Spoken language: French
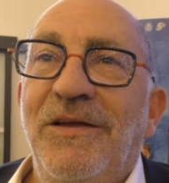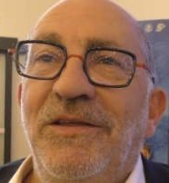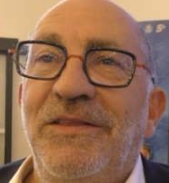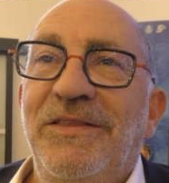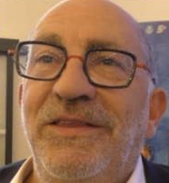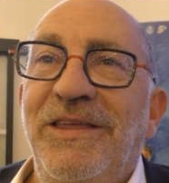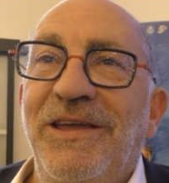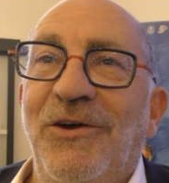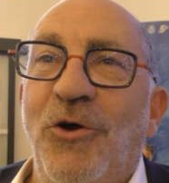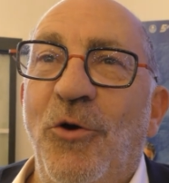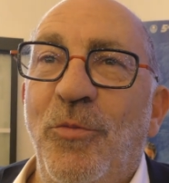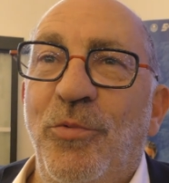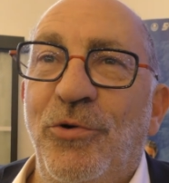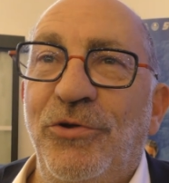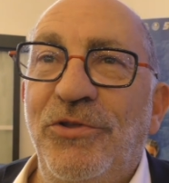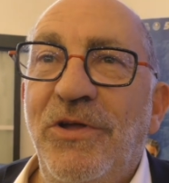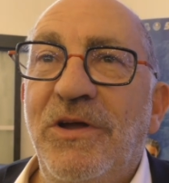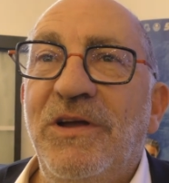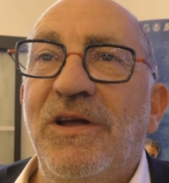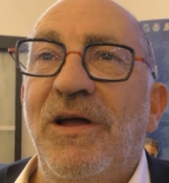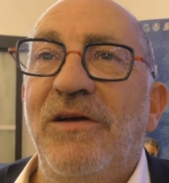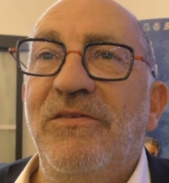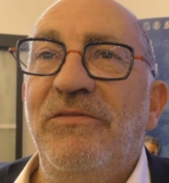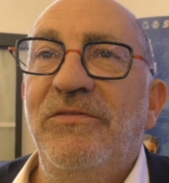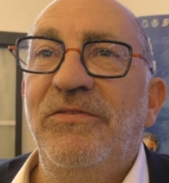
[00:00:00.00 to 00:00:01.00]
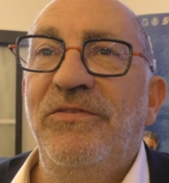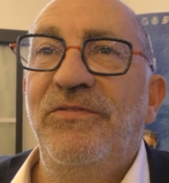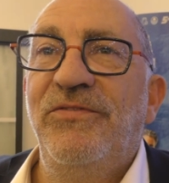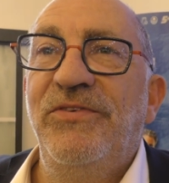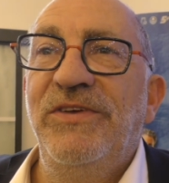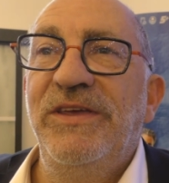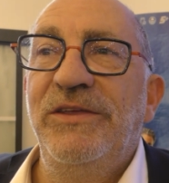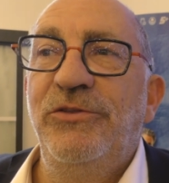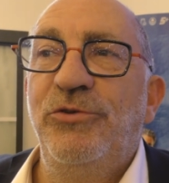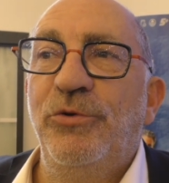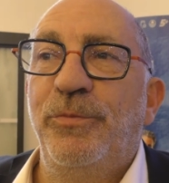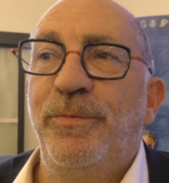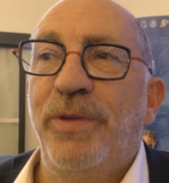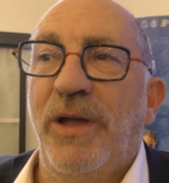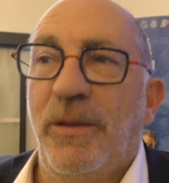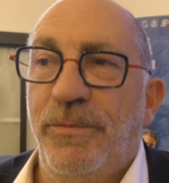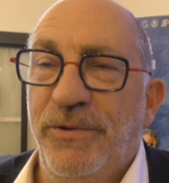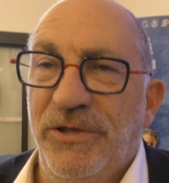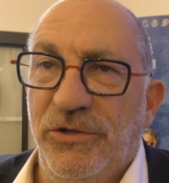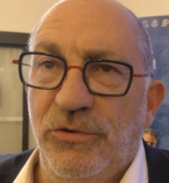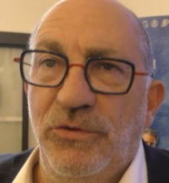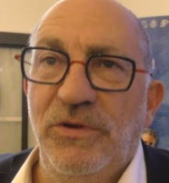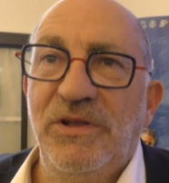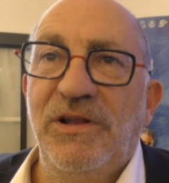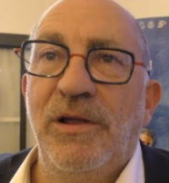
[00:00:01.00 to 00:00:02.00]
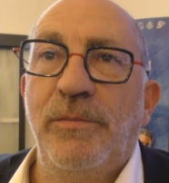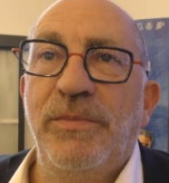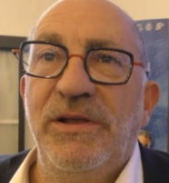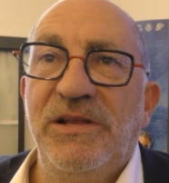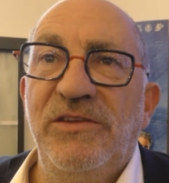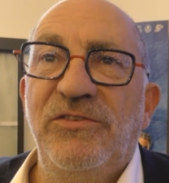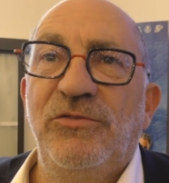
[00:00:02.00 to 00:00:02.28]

des repreneurs qui ont envie de perpétuer la belle